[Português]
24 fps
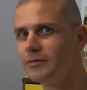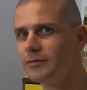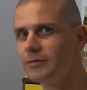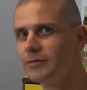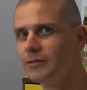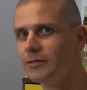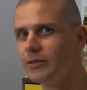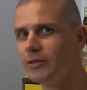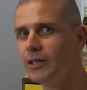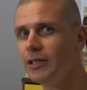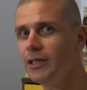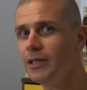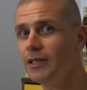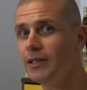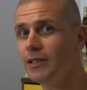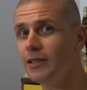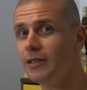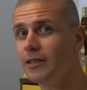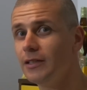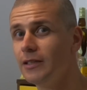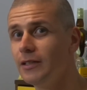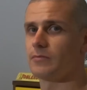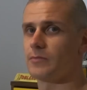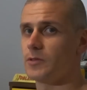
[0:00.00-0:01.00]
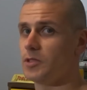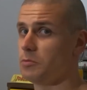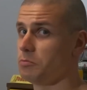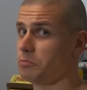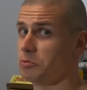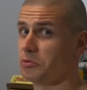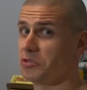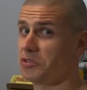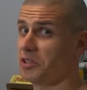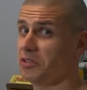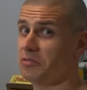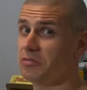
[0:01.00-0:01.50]
Oi? Tipo,
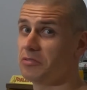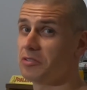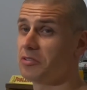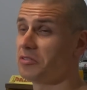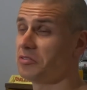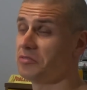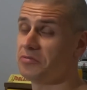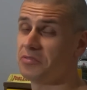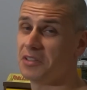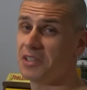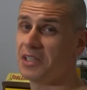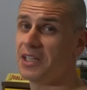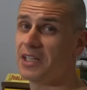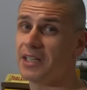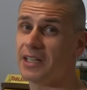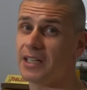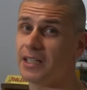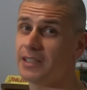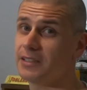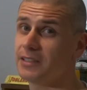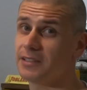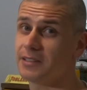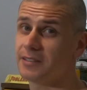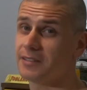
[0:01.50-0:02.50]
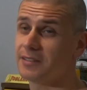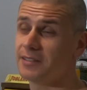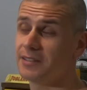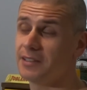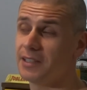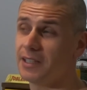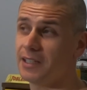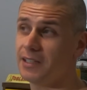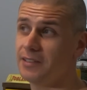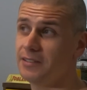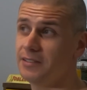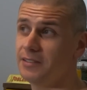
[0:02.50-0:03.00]
sendo que eu não falei nada da
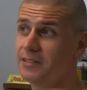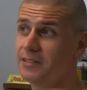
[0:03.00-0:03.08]
cidade,